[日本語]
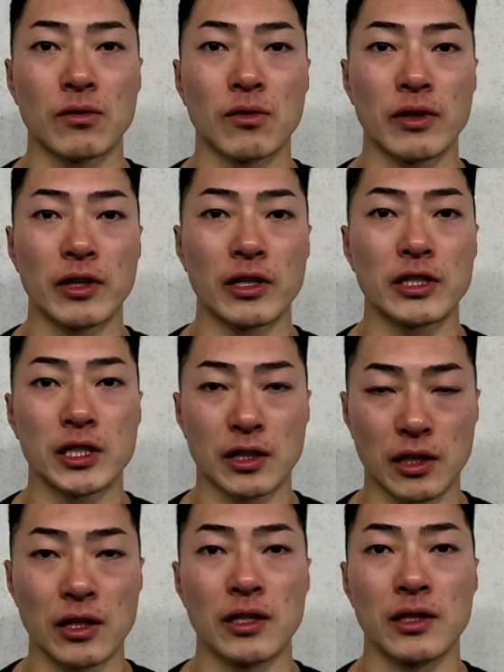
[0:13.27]
取れた位置か
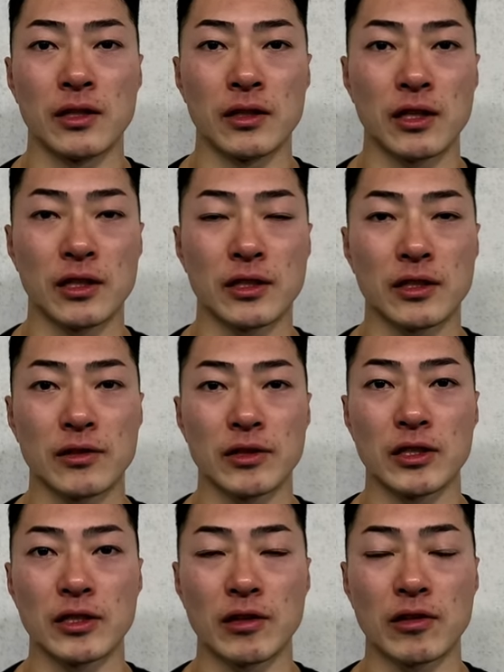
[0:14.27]
ら長澤君
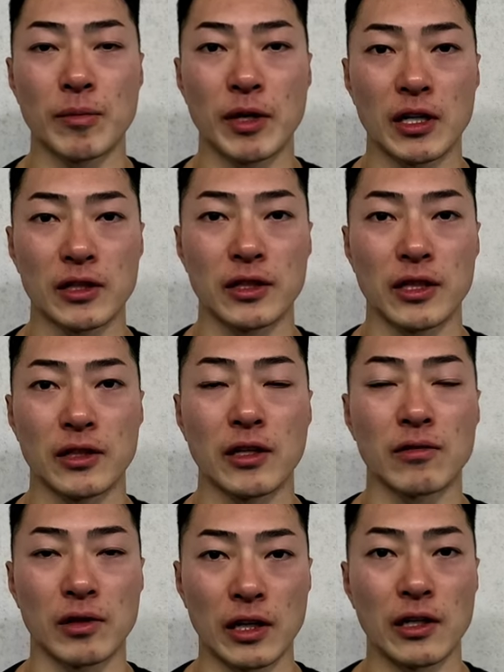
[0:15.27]
にスタートは任せていたので、